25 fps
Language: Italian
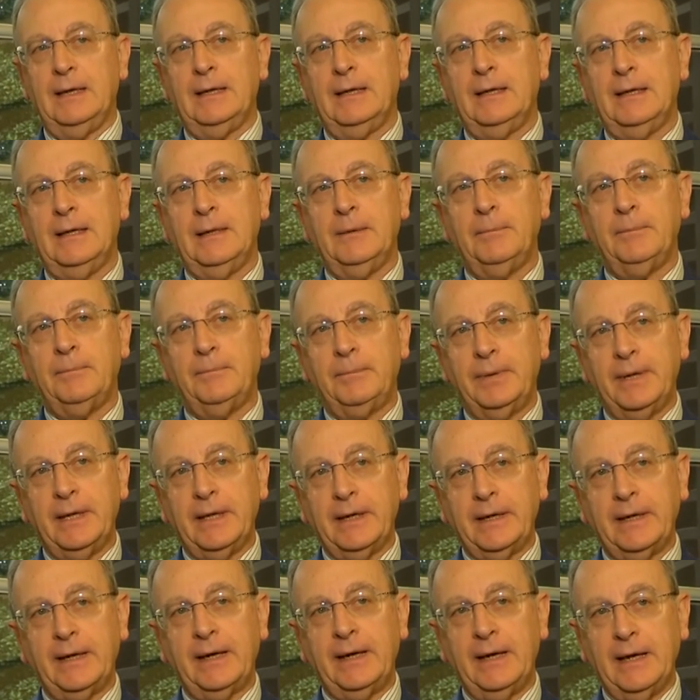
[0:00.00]
eh,
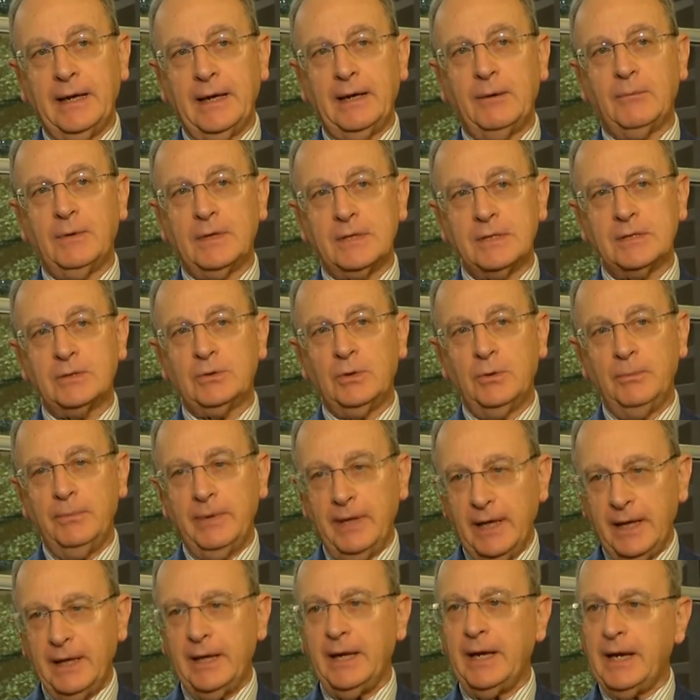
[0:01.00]
perché questo
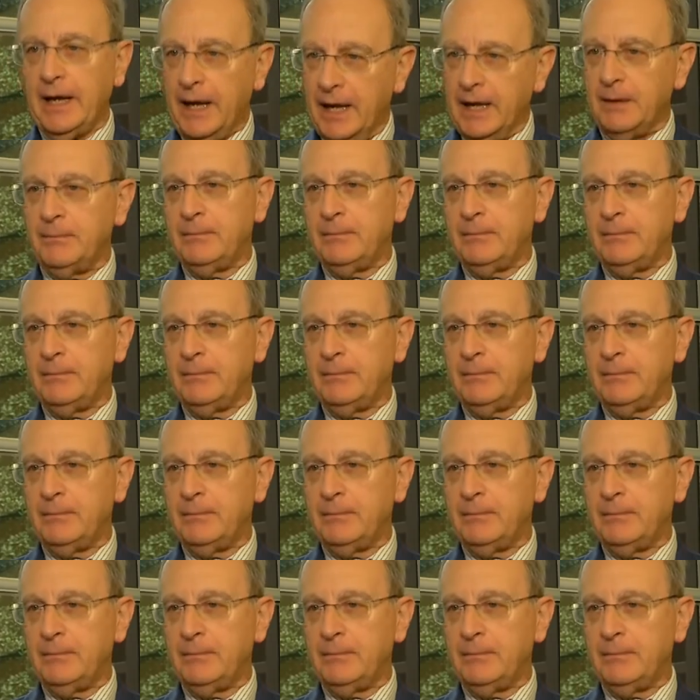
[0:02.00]
bene è